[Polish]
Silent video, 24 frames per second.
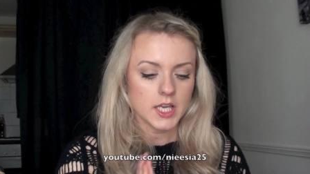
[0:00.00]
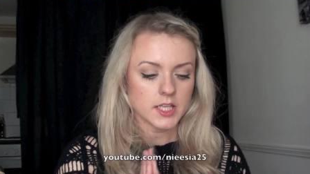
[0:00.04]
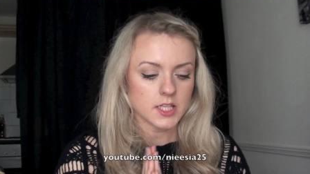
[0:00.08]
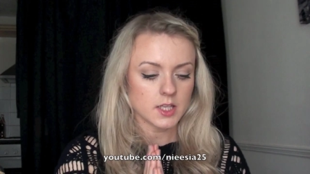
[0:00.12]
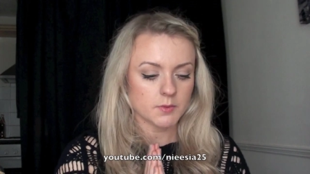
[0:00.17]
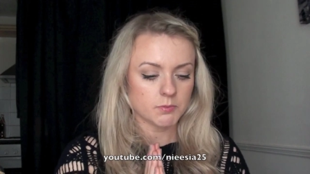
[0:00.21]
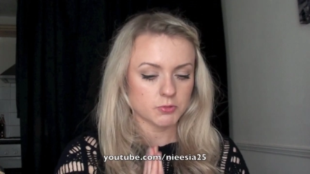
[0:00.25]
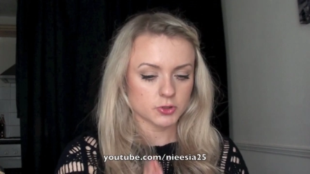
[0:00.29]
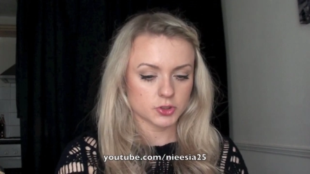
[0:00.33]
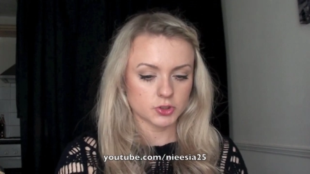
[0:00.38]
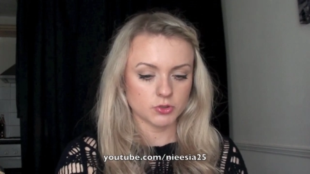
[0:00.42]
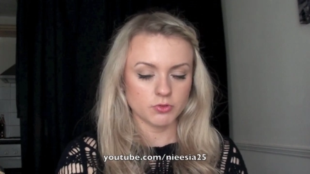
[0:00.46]

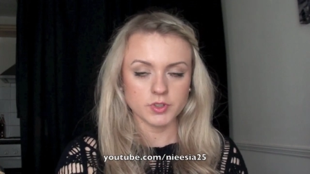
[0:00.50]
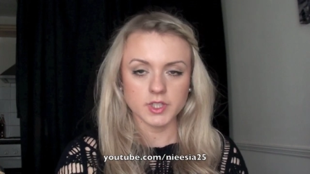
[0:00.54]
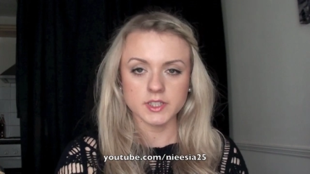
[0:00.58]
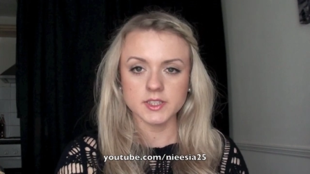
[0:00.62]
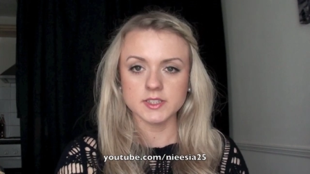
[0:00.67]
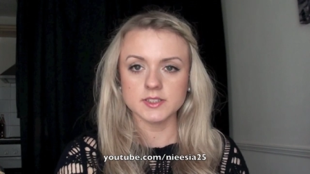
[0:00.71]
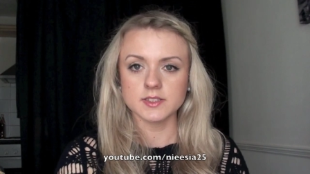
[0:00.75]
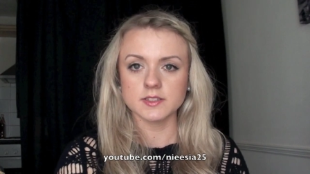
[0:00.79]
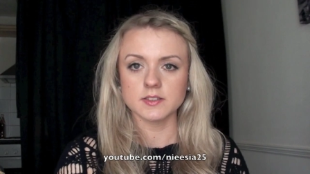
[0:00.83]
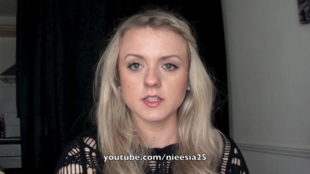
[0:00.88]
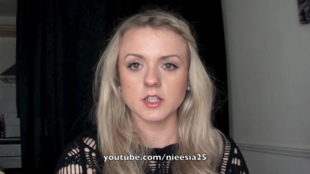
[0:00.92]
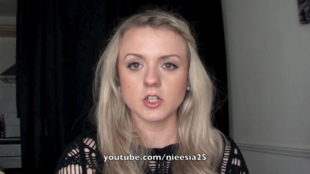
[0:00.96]
Nie poszukuję
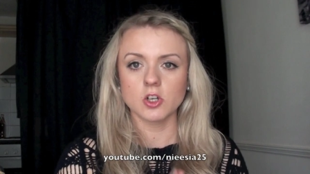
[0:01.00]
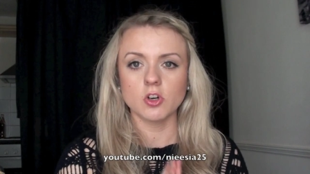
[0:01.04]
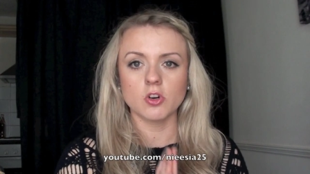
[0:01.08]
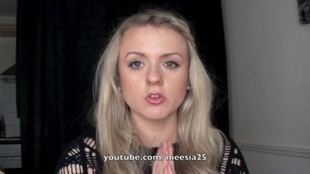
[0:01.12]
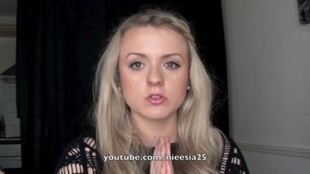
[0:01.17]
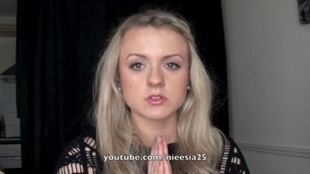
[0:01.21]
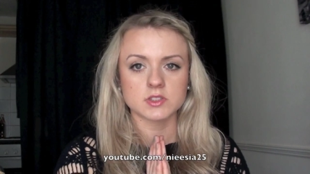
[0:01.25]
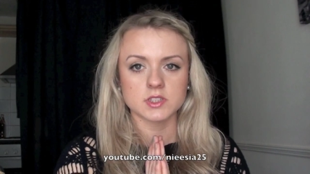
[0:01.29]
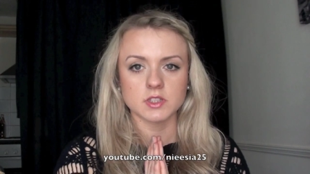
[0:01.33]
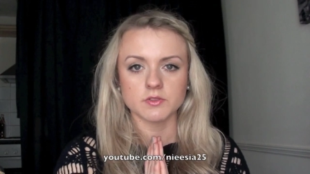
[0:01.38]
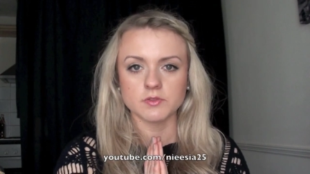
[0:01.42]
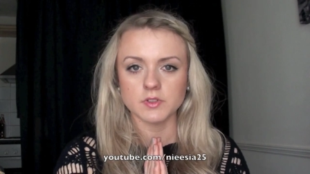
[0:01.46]
nic innego,
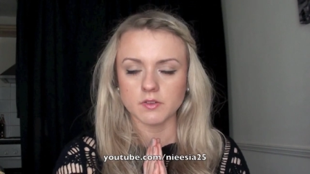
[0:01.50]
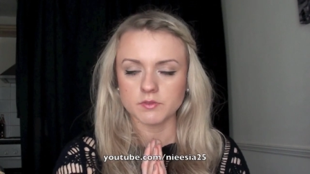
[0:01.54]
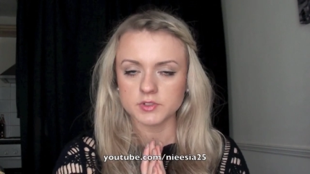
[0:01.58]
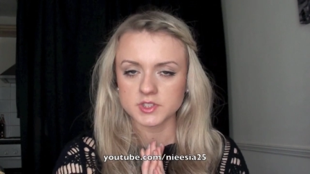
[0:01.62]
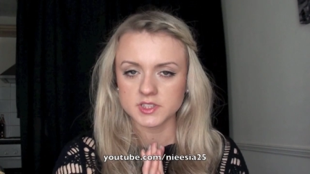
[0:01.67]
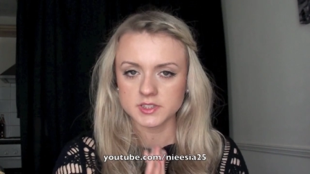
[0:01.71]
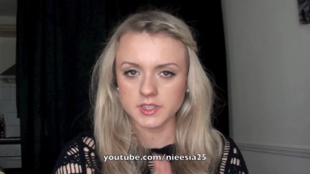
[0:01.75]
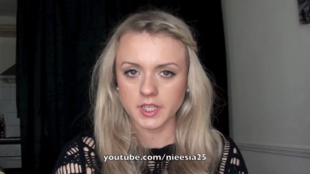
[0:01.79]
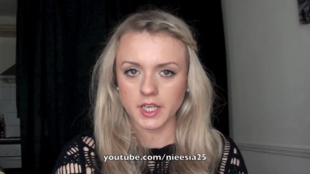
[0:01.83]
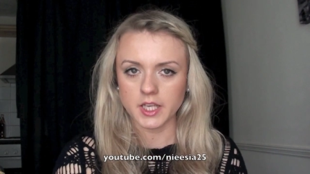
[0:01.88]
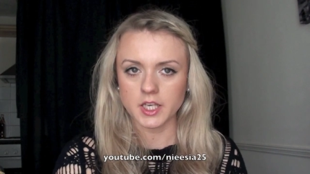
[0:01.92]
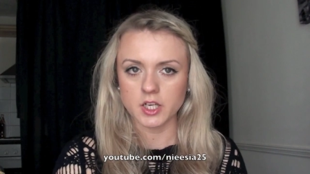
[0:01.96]
odstawiłam
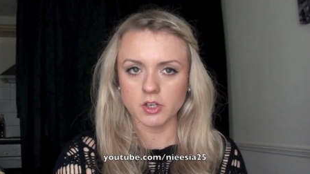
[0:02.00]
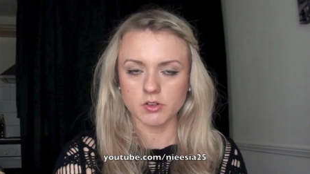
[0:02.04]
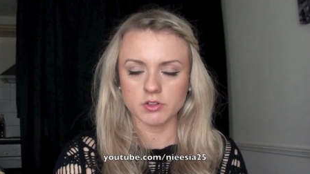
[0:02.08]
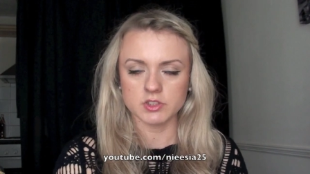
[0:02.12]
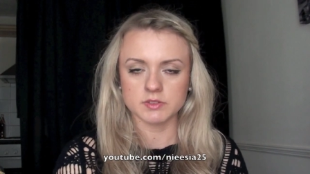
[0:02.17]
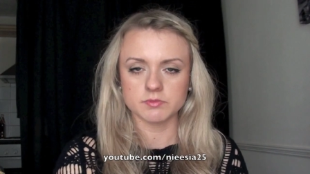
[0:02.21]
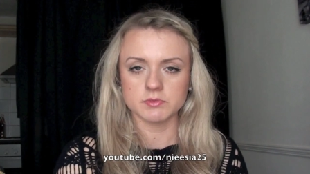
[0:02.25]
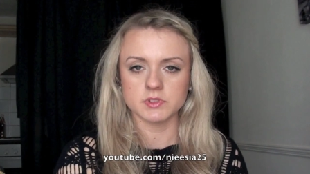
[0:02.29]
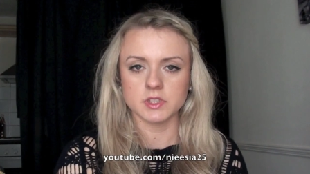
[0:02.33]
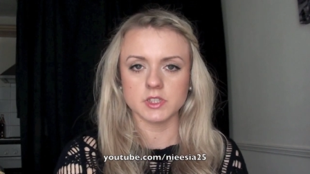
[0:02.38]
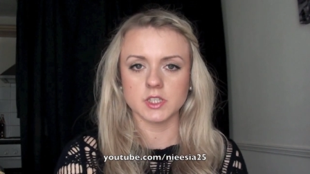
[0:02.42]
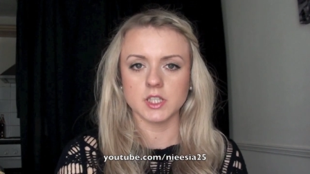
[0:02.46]
wszystkie inne
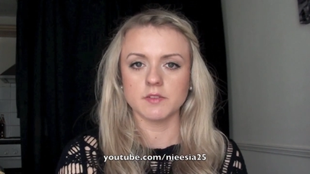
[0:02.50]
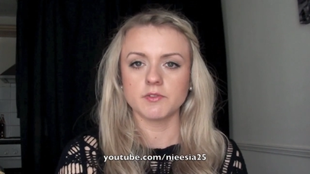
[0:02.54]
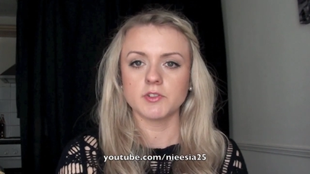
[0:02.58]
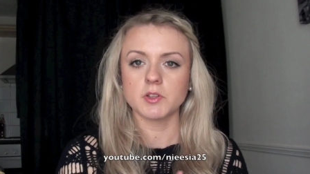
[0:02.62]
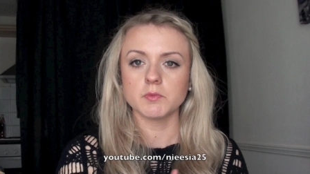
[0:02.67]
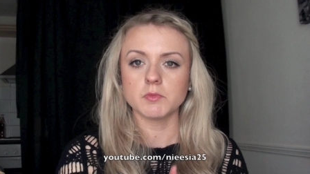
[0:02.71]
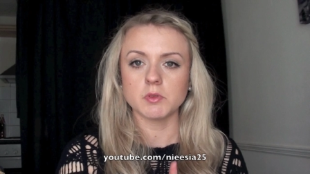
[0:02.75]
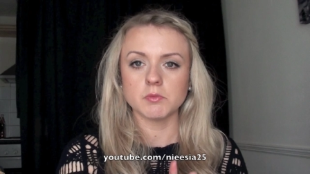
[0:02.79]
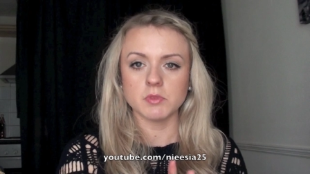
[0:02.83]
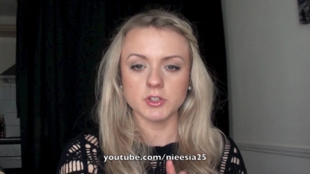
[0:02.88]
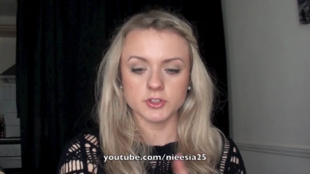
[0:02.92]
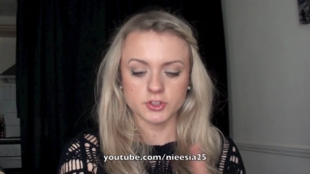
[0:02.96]
kosmetyki. W
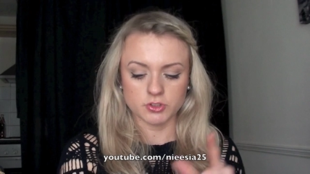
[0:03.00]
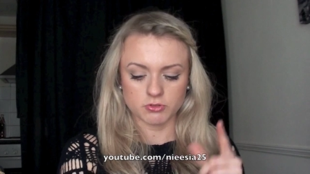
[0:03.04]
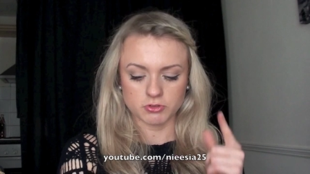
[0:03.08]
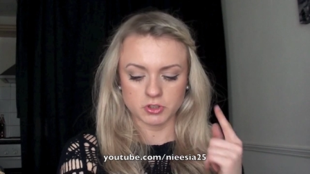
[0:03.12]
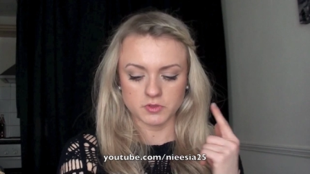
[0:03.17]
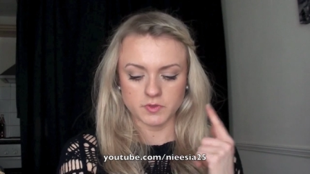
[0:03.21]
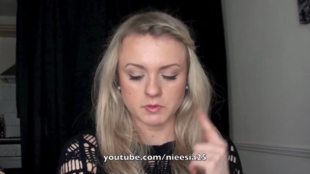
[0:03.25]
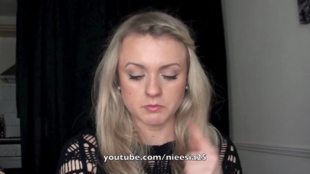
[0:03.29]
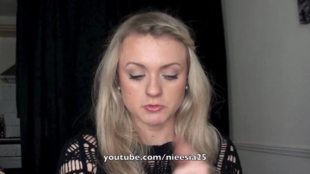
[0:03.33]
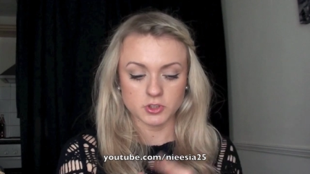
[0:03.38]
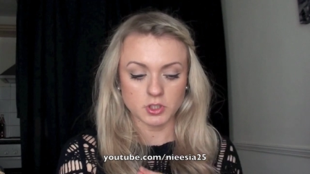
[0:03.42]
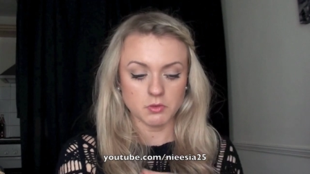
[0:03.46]
tym momencie
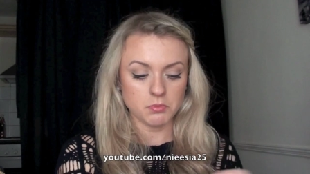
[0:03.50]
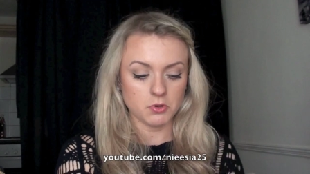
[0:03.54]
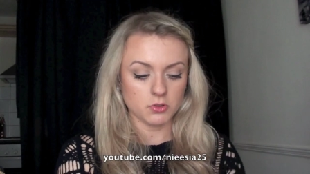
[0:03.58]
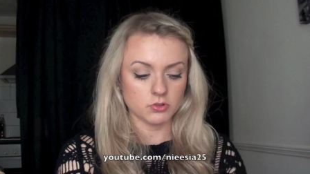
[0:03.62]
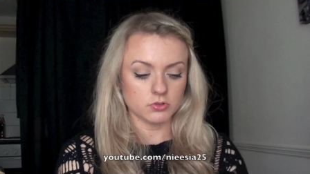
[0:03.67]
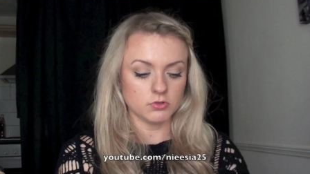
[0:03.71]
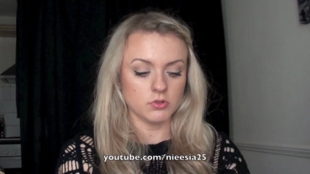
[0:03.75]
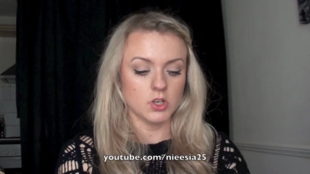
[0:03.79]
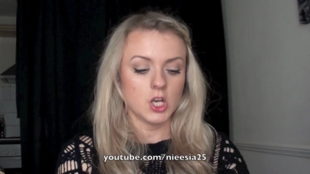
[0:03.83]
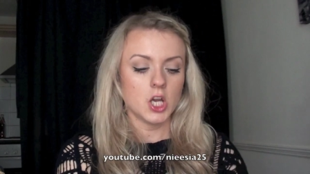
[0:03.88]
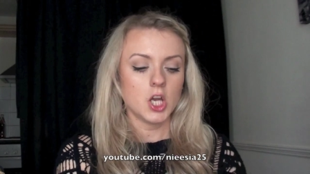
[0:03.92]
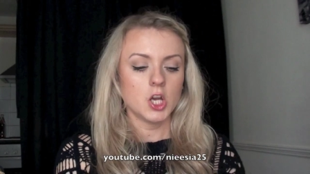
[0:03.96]
używam
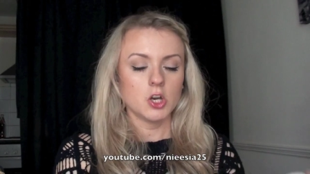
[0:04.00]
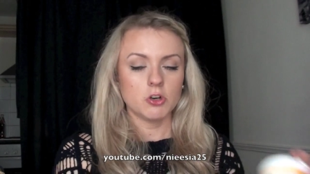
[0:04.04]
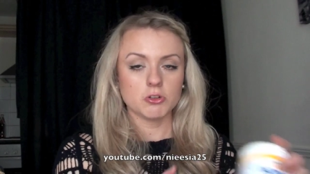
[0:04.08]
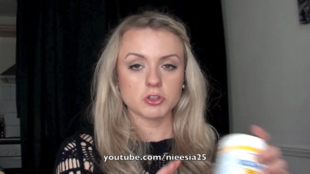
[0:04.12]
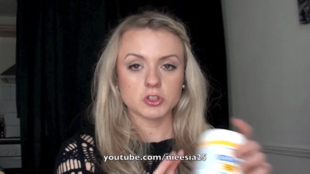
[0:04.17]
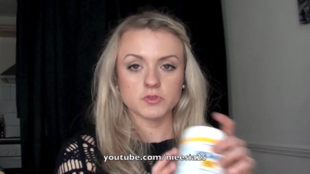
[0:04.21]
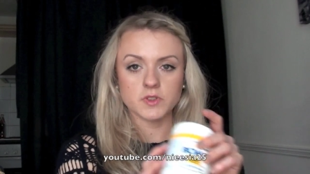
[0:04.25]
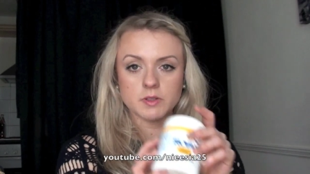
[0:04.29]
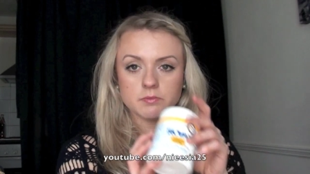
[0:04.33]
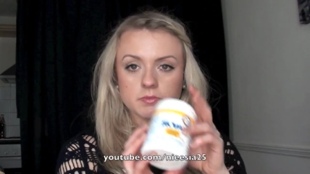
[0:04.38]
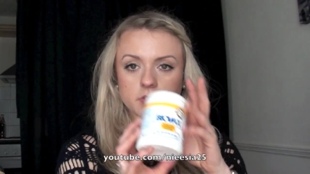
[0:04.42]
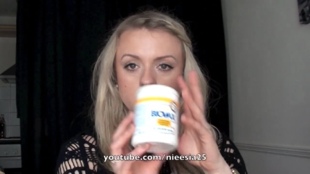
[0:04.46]
szamponu,
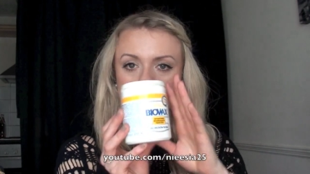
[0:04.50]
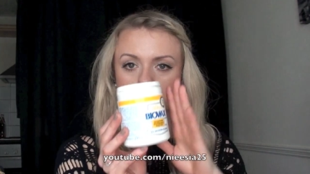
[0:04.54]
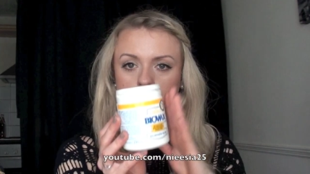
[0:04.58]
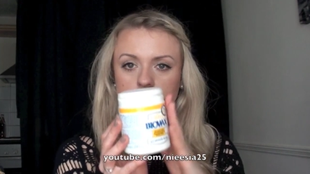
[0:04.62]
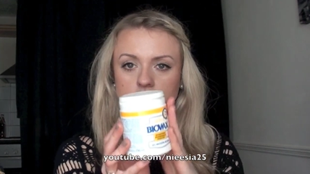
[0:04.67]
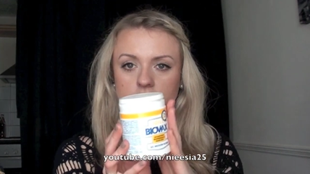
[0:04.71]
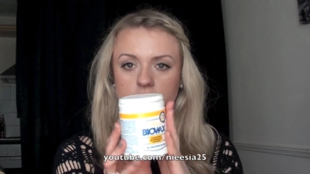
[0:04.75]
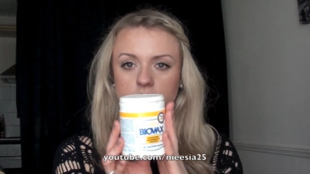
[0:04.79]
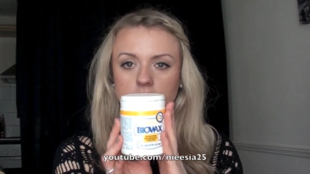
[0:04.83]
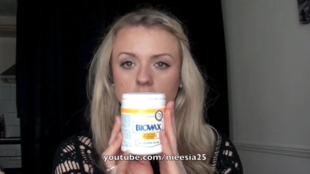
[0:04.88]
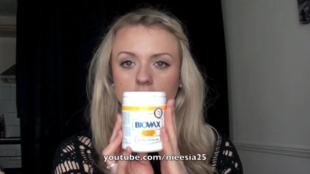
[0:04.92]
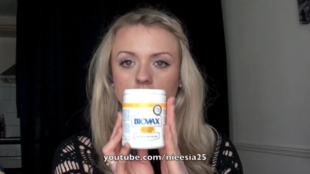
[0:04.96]
używam tej
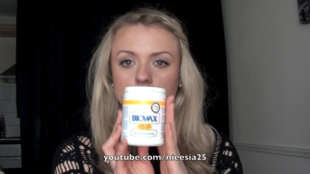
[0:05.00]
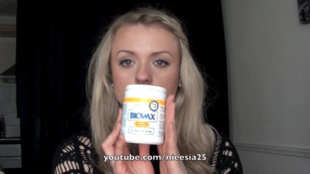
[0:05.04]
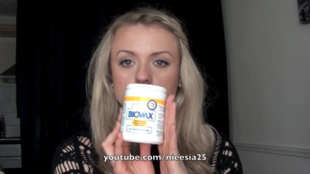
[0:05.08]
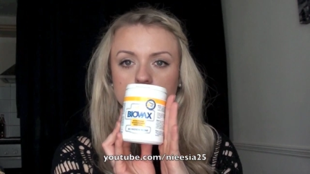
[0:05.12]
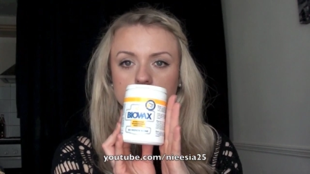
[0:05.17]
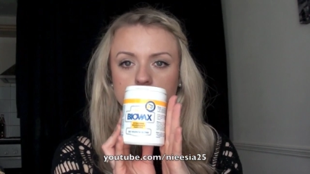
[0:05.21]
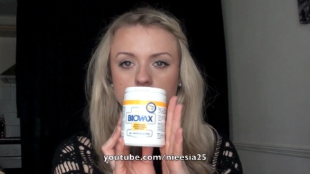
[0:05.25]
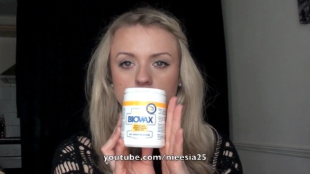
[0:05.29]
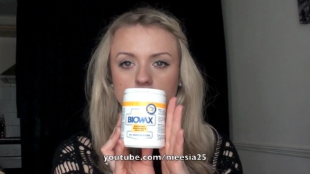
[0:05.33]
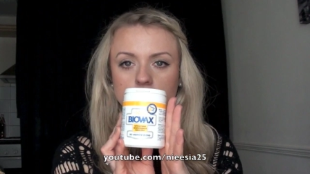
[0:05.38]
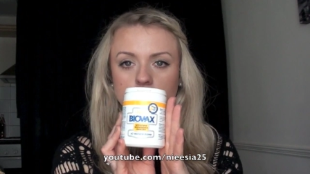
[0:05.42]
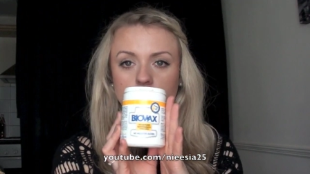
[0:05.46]
odżywki,
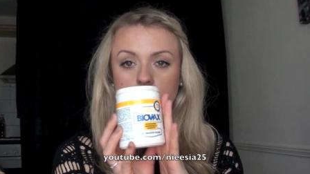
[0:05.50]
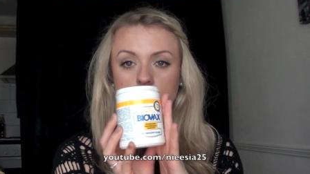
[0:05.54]
odżywki do